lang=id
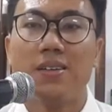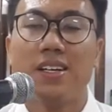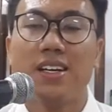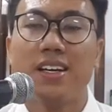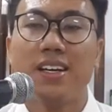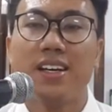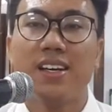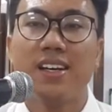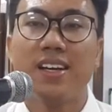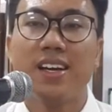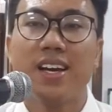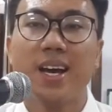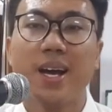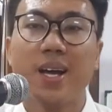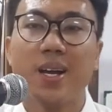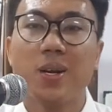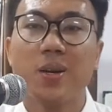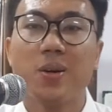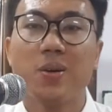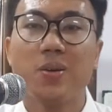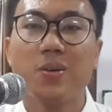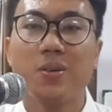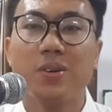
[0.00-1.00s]
Okay,
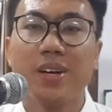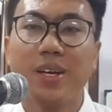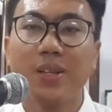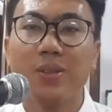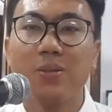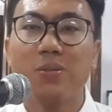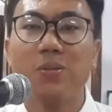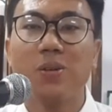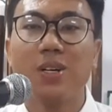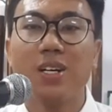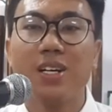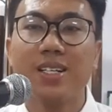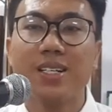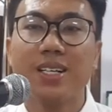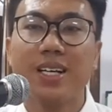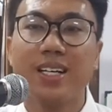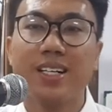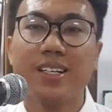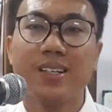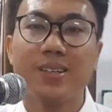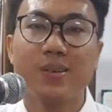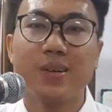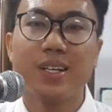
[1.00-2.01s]
hello grade One
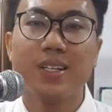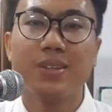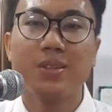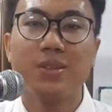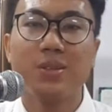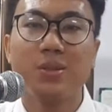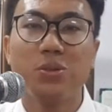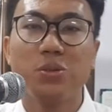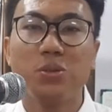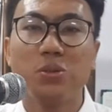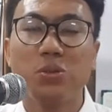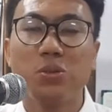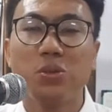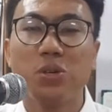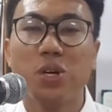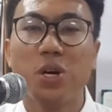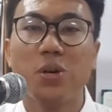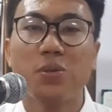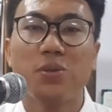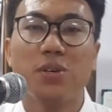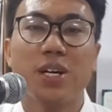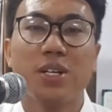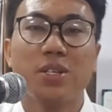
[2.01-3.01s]
and Great Two.
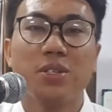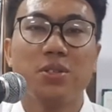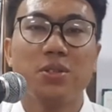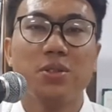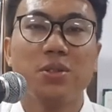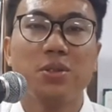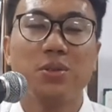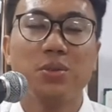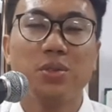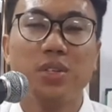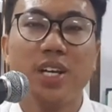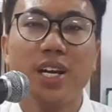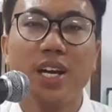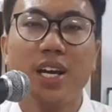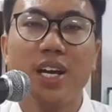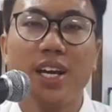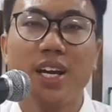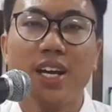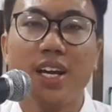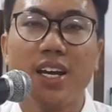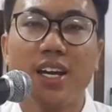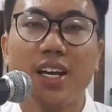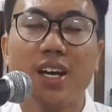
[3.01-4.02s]
How are you
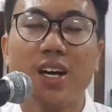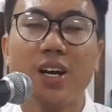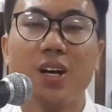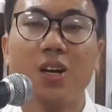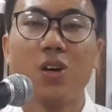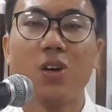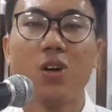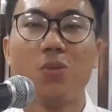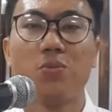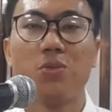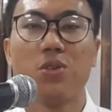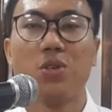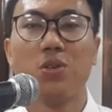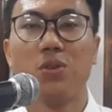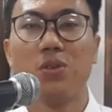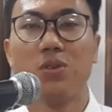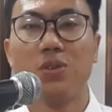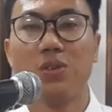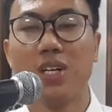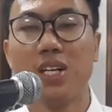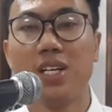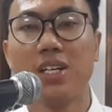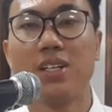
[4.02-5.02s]
today? I hope
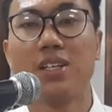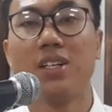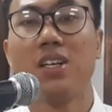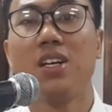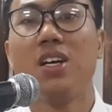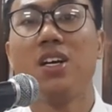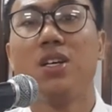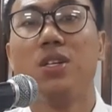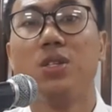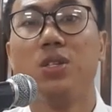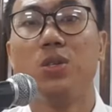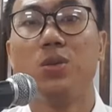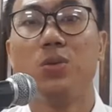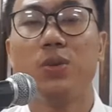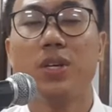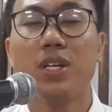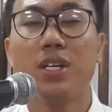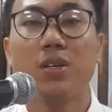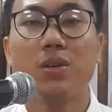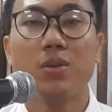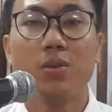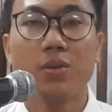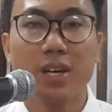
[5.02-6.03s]
you are
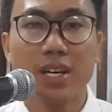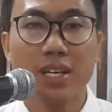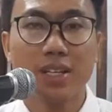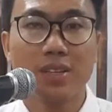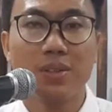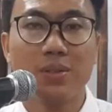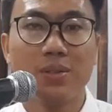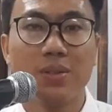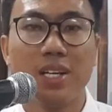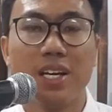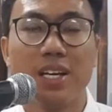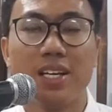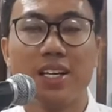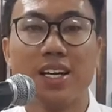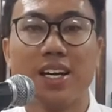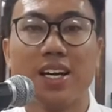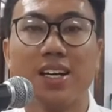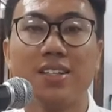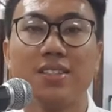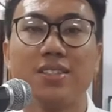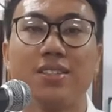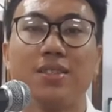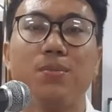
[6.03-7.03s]
doing great today
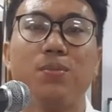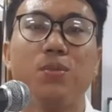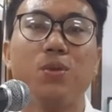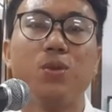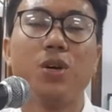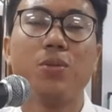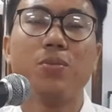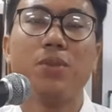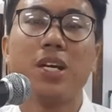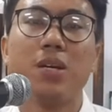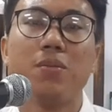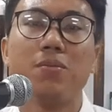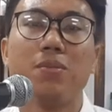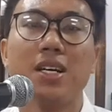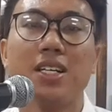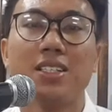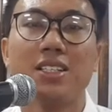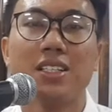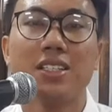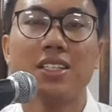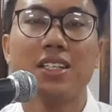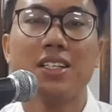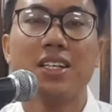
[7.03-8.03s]
ya. Semua baik-baik
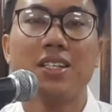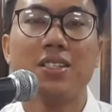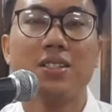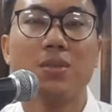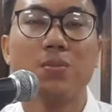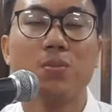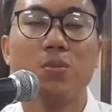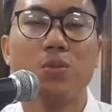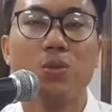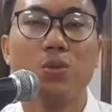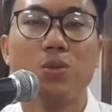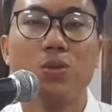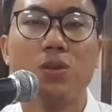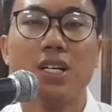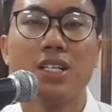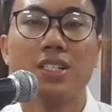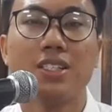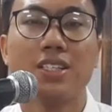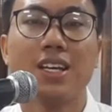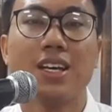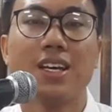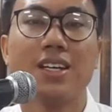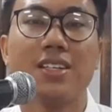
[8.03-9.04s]
saja dan semua
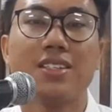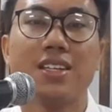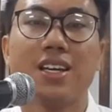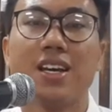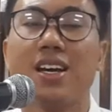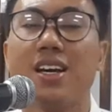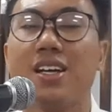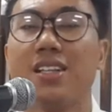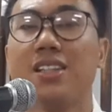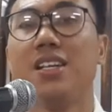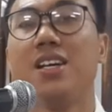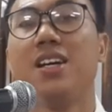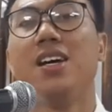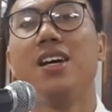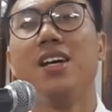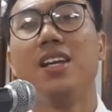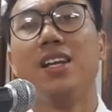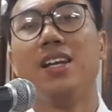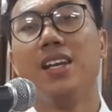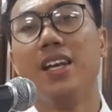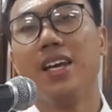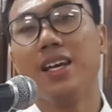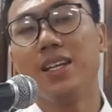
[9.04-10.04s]
sehat-sehat.
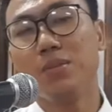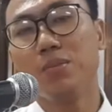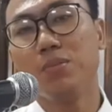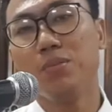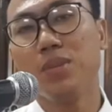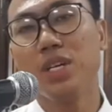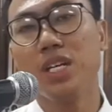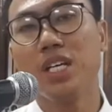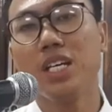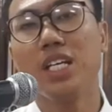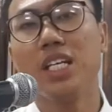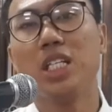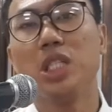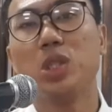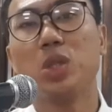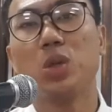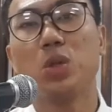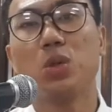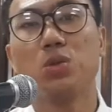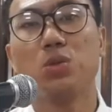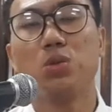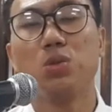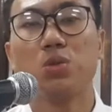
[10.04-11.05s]
Let me
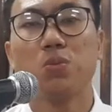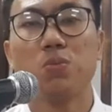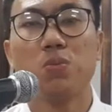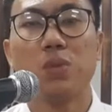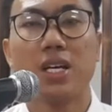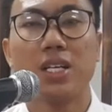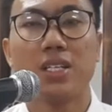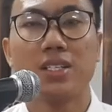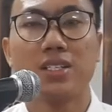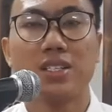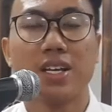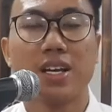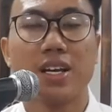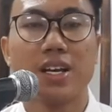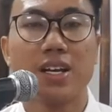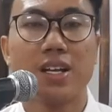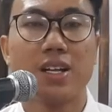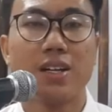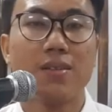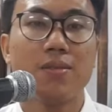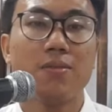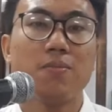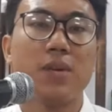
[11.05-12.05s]
introduce
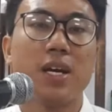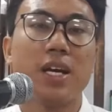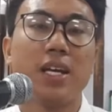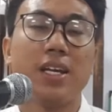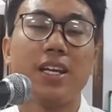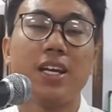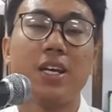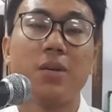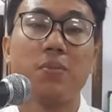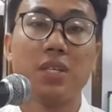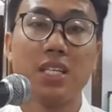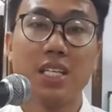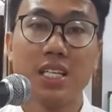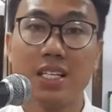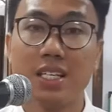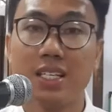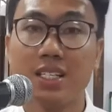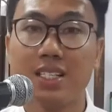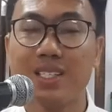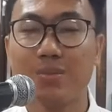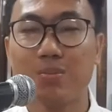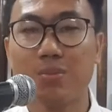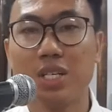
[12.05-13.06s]
myself. My name
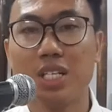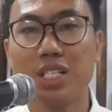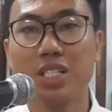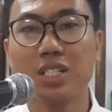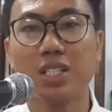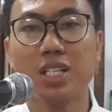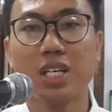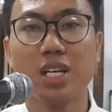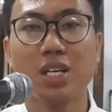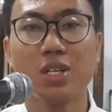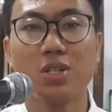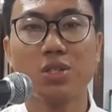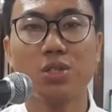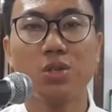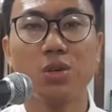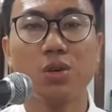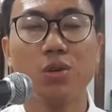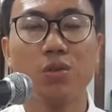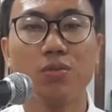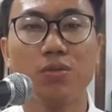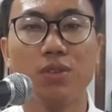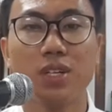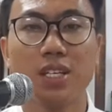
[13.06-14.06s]
is Mr.
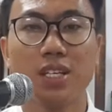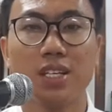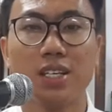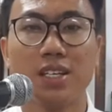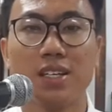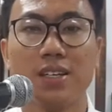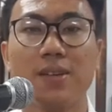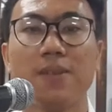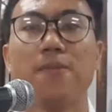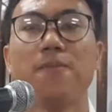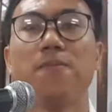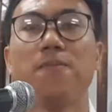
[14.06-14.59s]
Jovi.